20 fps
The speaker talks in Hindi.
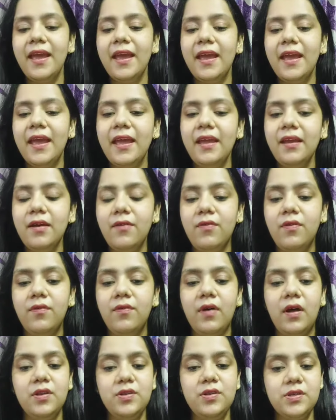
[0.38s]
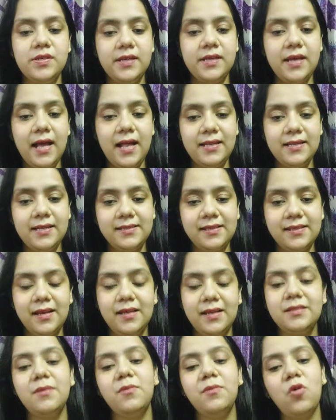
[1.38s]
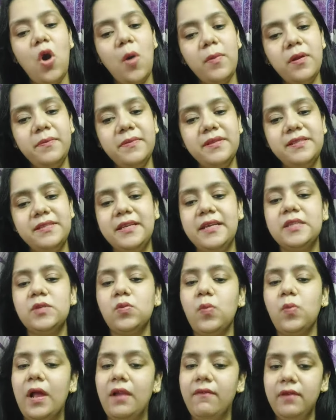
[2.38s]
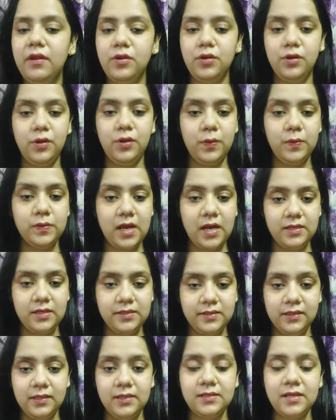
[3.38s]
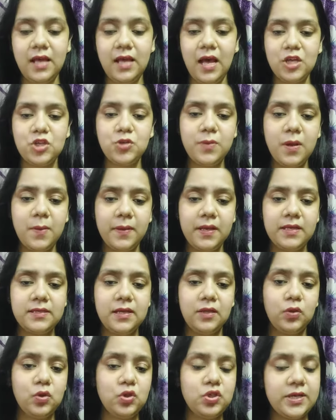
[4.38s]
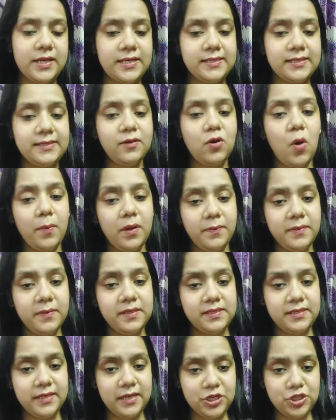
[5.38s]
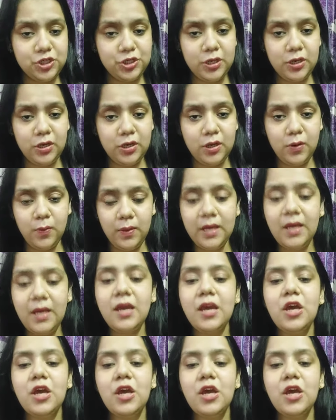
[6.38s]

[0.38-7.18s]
हे एवरीवन टुडे आई डिस्कस सम कॉमन मिस्टेक्स वाल वी इंट्रोड्यूस आर सेल्स आज मैं आपके साथ कुछ ऐसे कॉमन मिस्टेक्स शेयर करूंगी